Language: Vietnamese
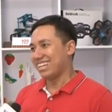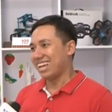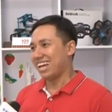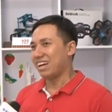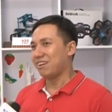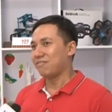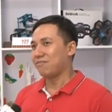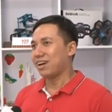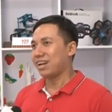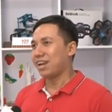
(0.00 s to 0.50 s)

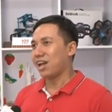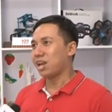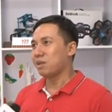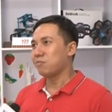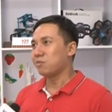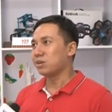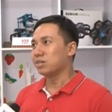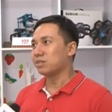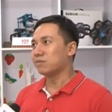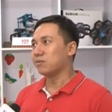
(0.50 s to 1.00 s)
à, và đó là
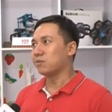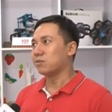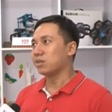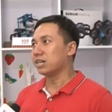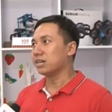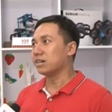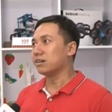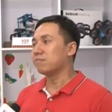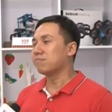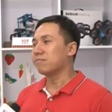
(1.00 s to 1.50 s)
một người phụ
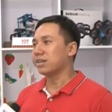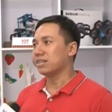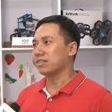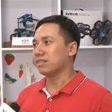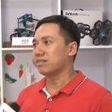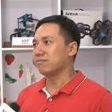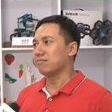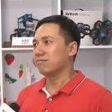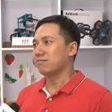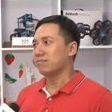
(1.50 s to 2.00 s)
nữ mà
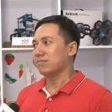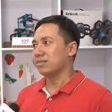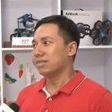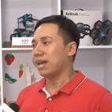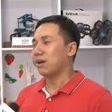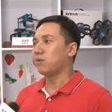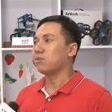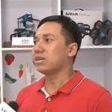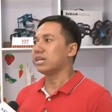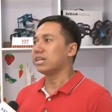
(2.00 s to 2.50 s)

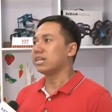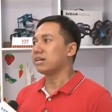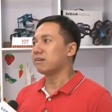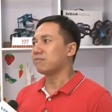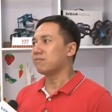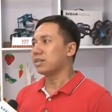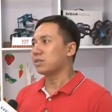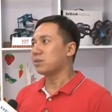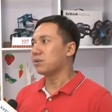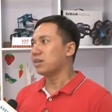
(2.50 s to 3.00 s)
giàu nghị lực
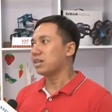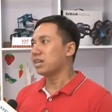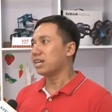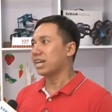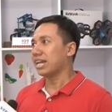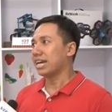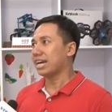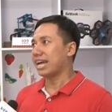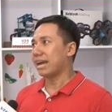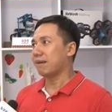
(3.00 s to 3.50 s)
và tôi rất
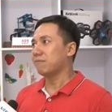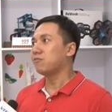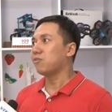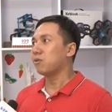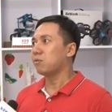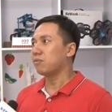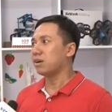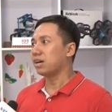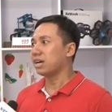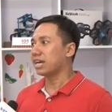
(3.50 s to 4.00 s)
là cảm
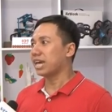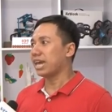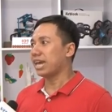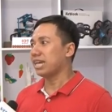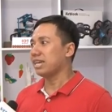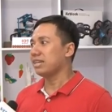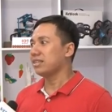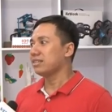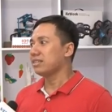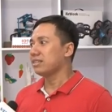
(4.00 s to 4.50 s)
phục ở
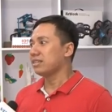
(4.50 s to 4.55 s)
cái